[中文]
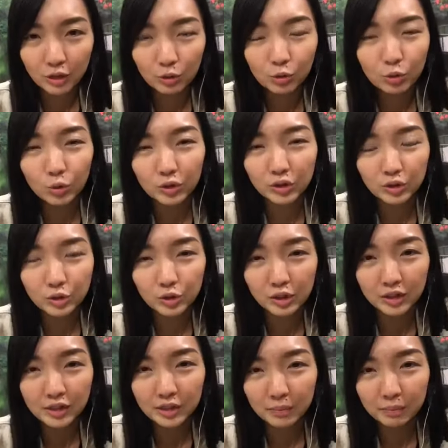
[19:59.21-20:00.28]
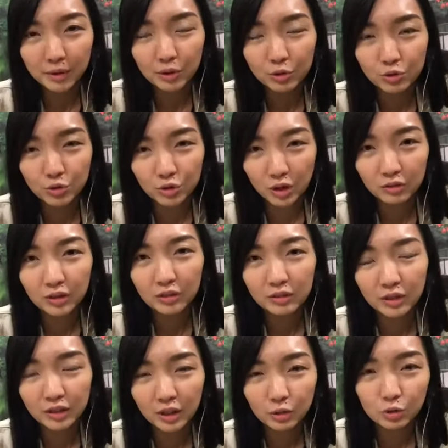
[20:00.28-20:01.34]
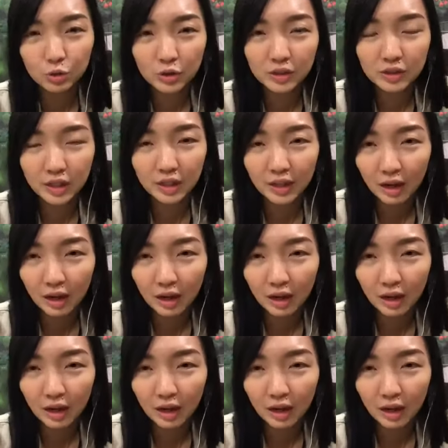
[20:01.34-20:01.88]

如果你觉得身边有需要的人要做一些疗